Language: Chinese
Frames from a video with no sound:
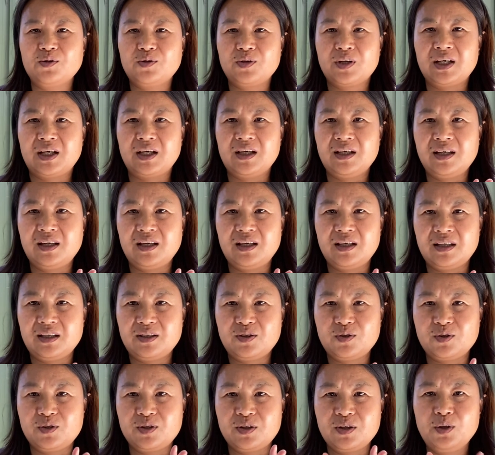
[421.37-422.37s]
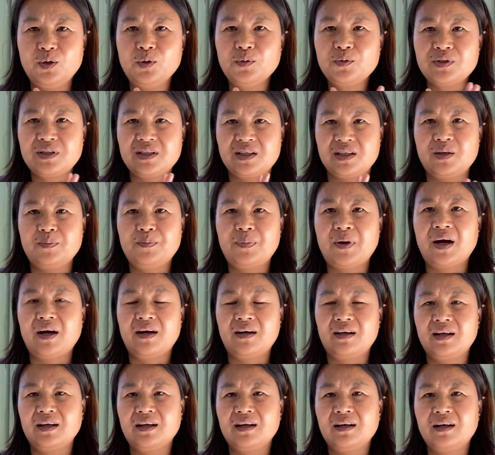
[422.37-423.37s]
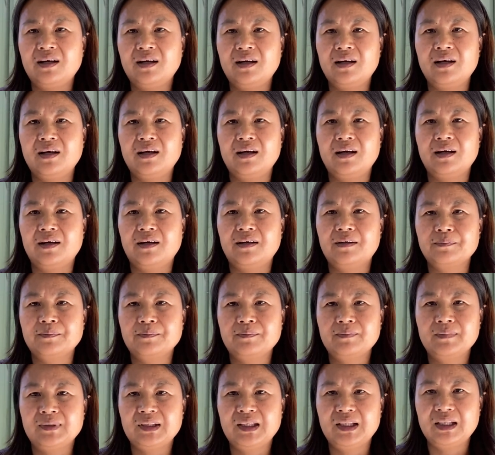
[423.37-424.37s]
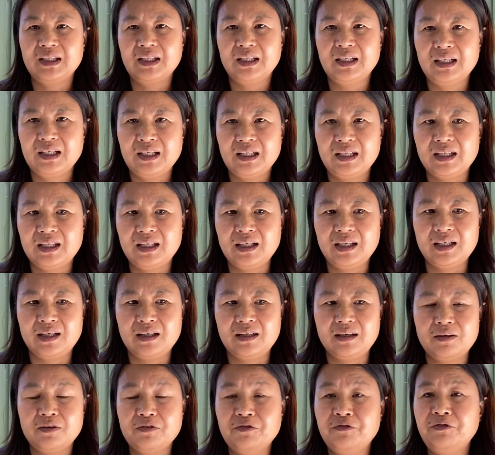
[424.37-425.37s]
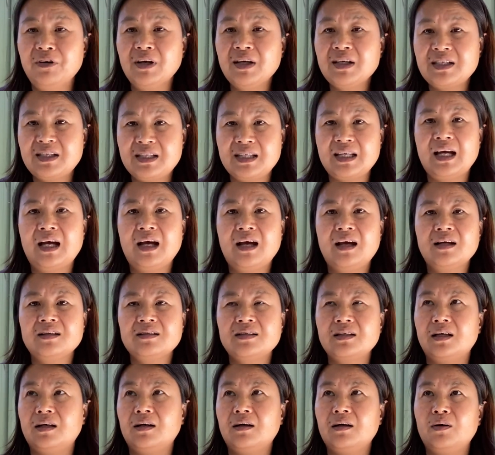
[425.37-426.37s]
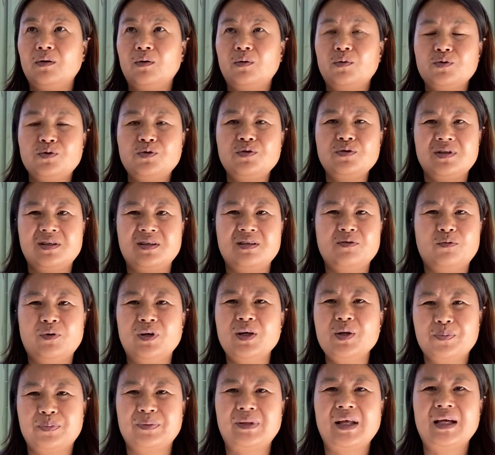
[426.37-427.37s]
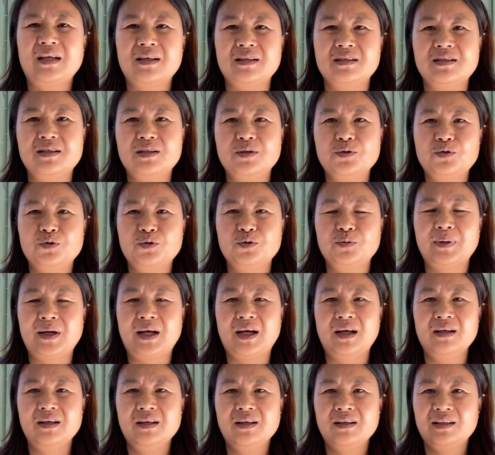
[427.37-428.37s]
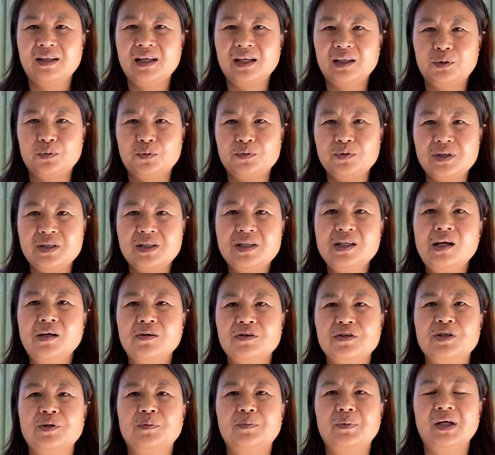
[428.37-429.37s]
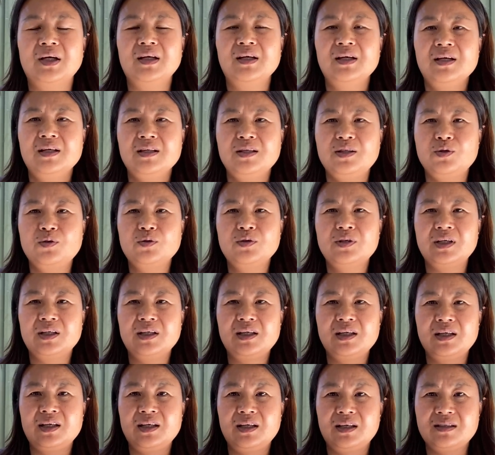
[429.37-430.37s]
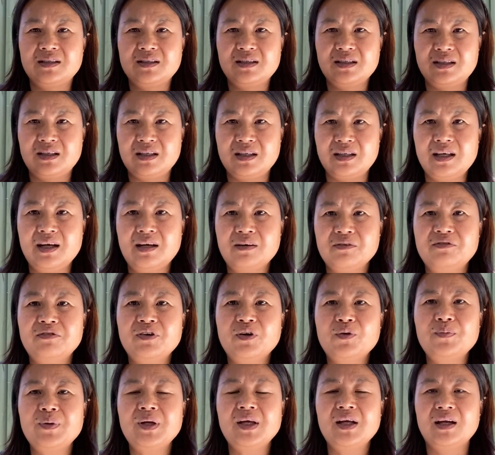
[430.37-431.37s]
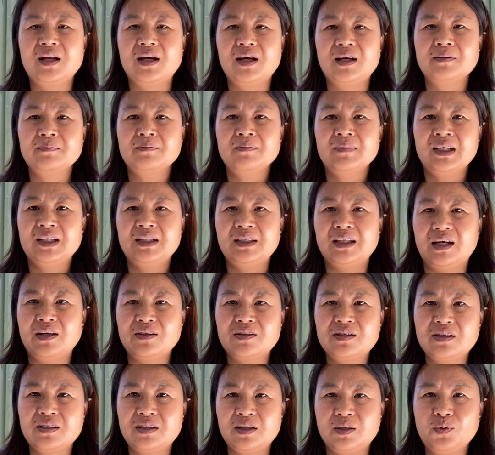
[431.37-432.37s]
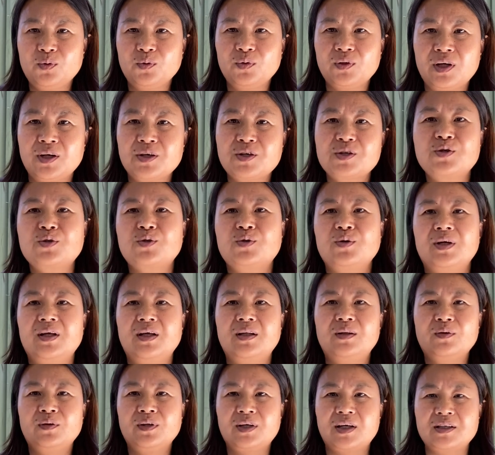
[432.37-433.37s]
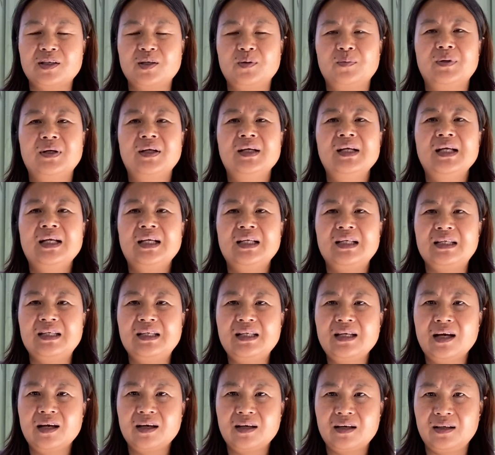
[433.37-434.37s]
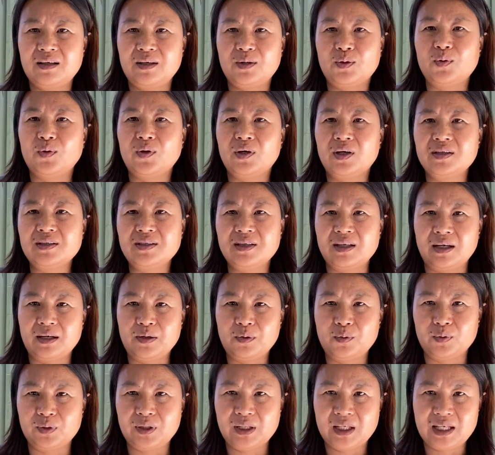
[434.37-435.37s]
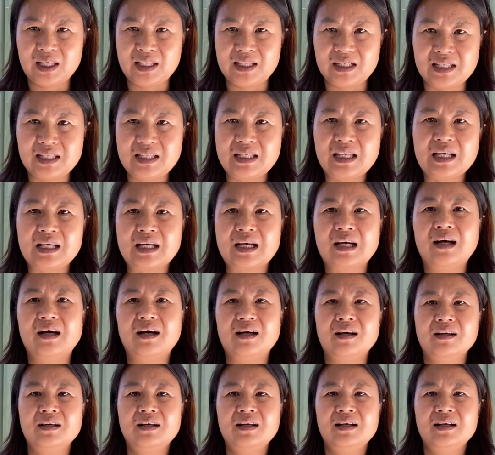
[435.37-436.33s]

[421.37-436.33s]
你就可以就是弄几板那个，呃，蜂箱，叫具体我也不太很清楚吧，那个东西叫什么，你就可以自己酿蜂蜜了，然后自己弄点水，弄点什么，一样可以活，而且还活得很健康。